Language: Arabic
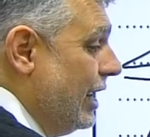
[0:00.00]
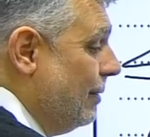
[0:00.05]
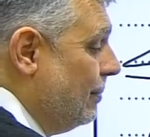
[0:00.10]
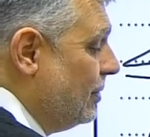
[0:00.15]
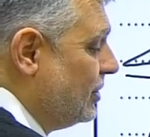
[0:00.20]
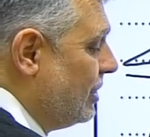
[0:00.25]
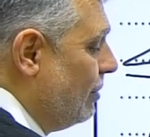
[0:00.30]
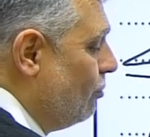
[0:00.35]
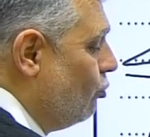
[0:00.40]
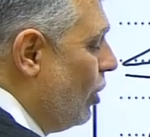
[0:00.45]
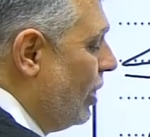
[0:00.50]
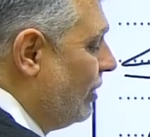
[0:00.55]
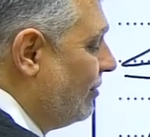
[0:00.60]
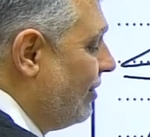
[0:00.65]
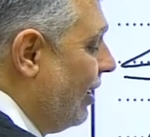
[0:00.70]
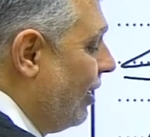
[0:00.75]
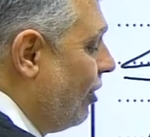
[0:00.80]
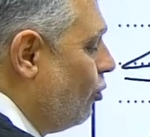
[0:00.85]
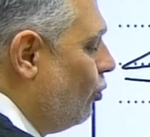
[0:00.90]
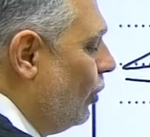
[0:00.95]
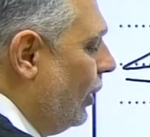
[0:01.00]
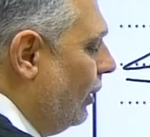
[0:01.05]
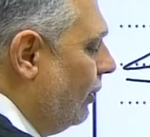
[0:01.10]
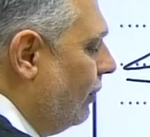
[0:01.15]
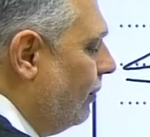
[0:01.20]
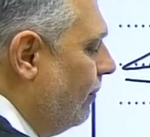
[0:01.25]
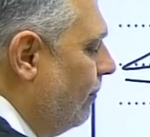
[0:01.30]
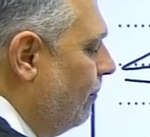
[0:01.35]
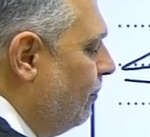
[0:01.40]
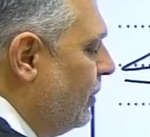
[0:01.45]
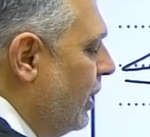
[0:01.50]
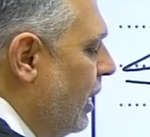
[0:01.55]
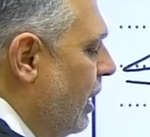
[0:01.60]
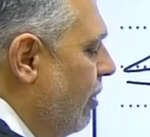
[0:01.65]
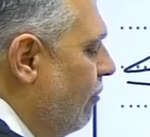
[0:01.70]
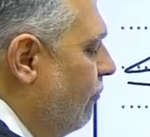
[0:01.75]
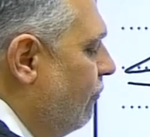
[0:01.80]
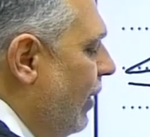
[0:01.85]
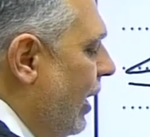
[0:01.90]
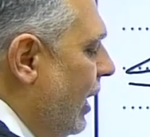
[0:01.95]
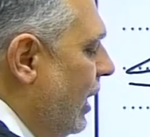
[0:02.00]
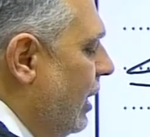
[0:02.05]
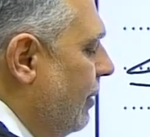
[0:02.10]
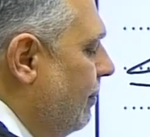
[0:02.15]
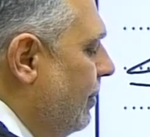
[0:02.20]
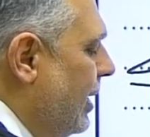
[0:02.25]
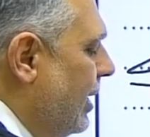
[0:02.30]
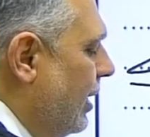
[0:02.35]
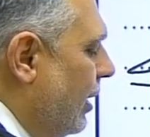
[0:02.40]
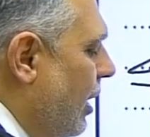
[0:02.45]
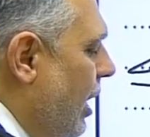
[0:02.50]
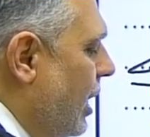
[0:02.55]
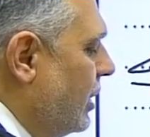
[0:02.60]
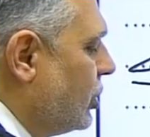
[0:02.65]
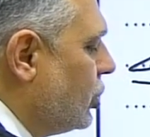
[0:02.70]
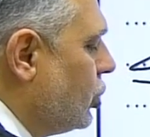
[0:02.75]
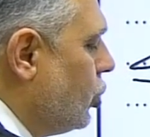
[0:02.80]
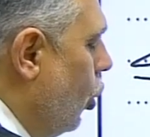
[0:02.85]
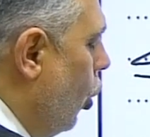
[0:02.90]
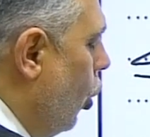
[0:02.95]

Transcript: هي بيسموها التكوين فاللي بينقص